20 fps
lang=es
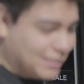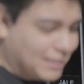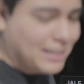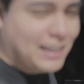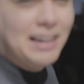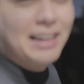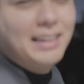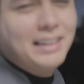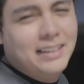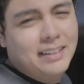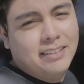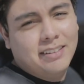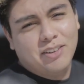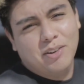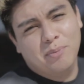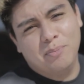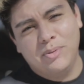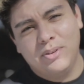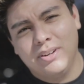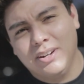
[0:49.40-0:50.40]
Dice Jale. Y
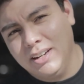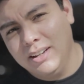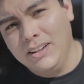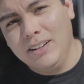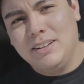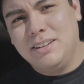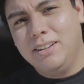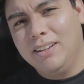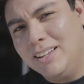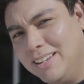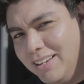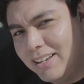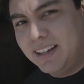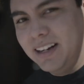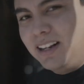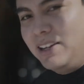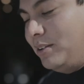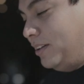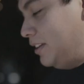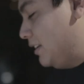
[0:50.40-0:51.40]
yo empujé.
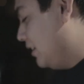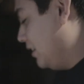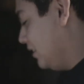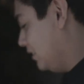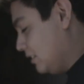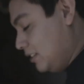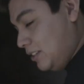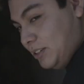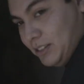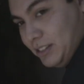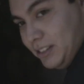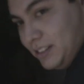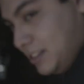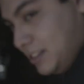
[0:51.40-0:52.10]
Increíble, qué listo